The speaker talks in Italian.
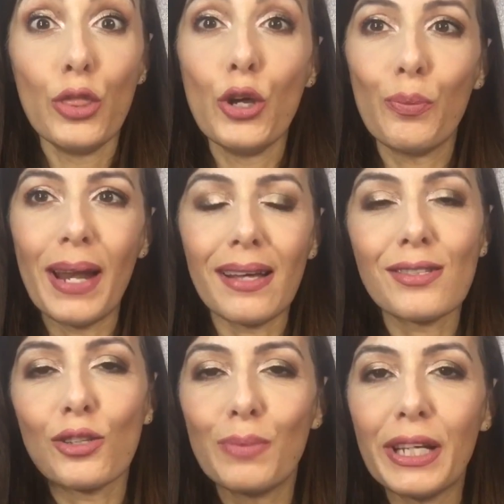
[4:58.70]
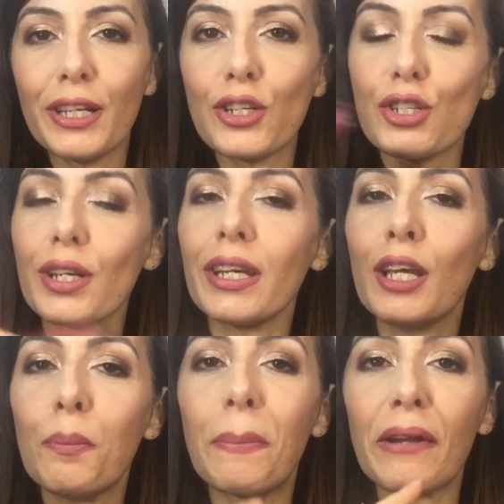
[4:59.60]
Noblesse oblige,
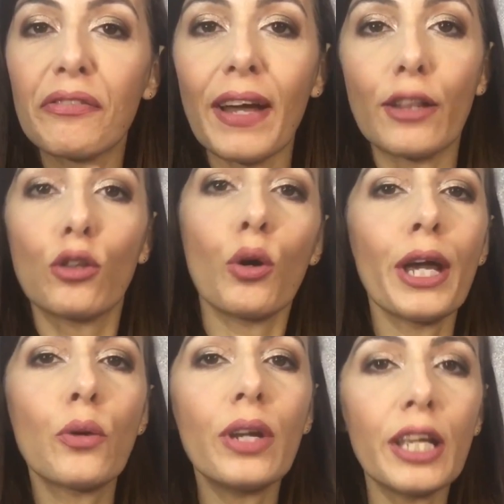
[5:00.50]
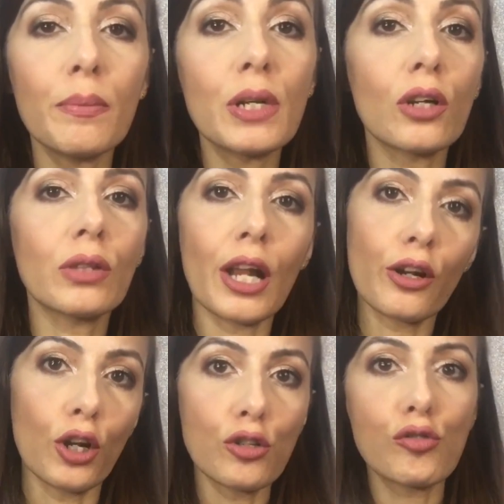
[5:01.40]
il perfetto equilibrio tra
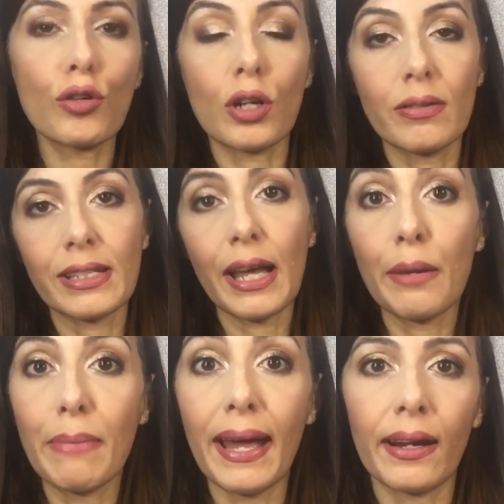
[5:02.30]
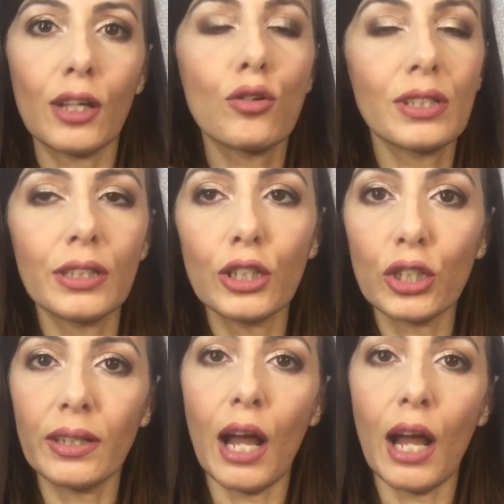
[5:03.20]
rosso, rosa e berry, così dice